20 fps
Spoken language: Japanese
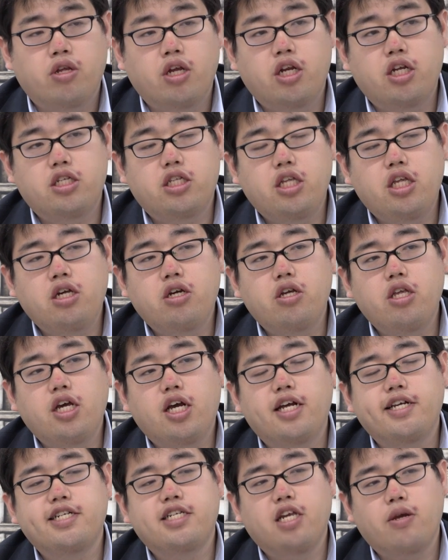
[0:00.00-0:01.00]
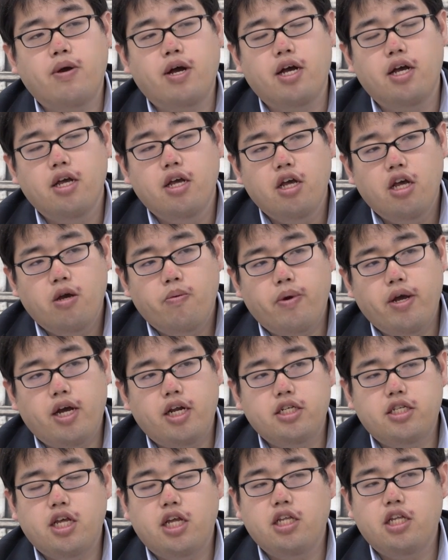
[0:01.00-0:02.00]
で、リスニングに関しては、や
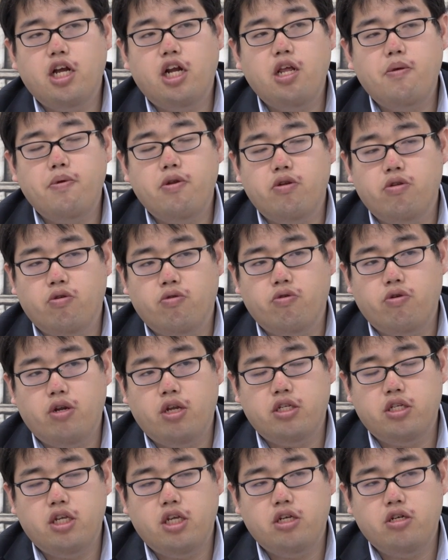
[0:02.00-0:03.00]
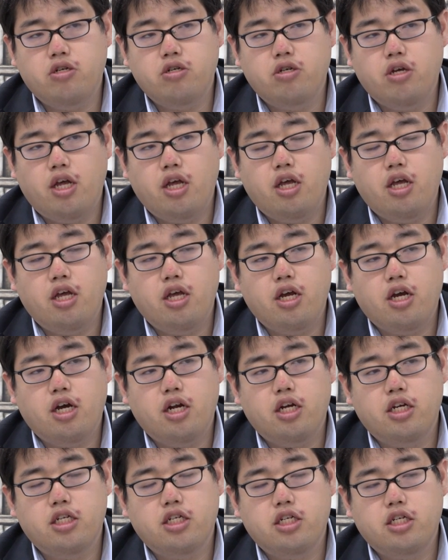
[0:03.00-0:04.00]
はりセンターレベルのリスニング、
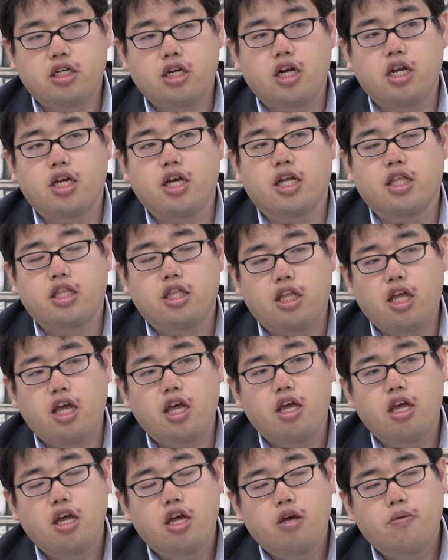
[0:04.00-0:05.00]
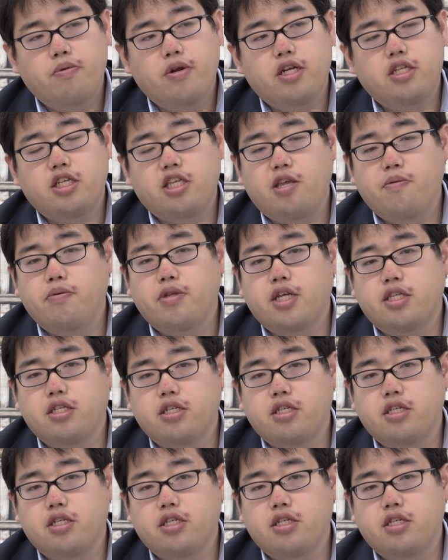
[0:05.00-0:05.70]
からしっかりやって、プラスキムタ